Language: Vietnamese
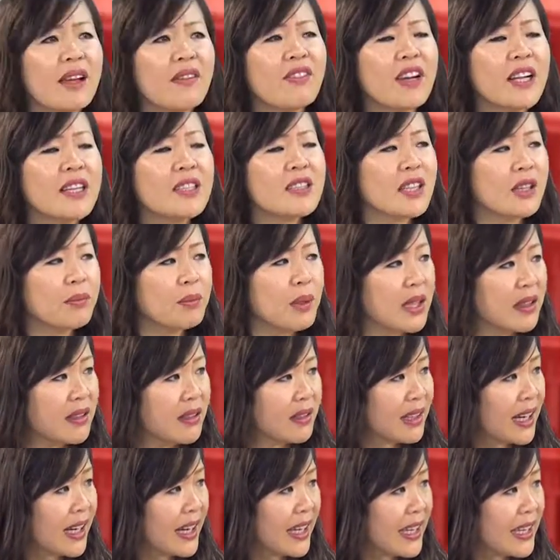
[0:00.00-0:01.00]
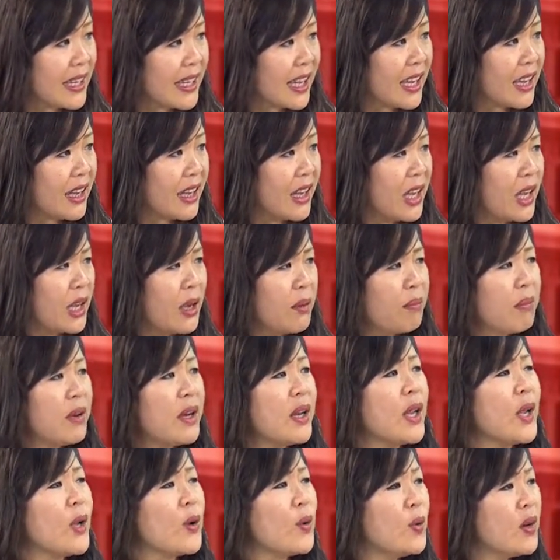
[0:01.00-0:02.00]
phát triển bình thường là cái gì, ừ. mình
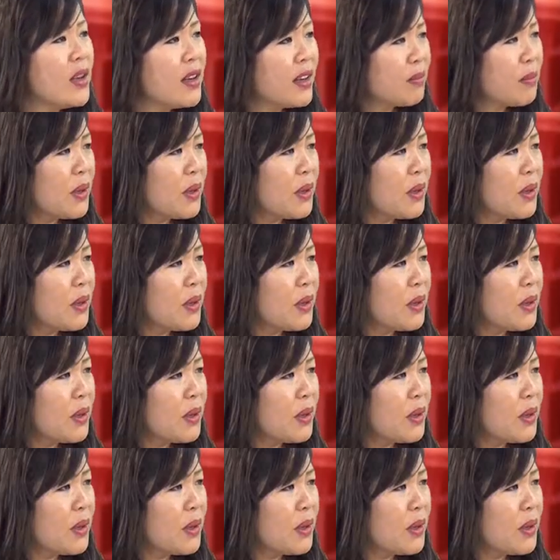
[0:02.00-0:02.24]
hiểu được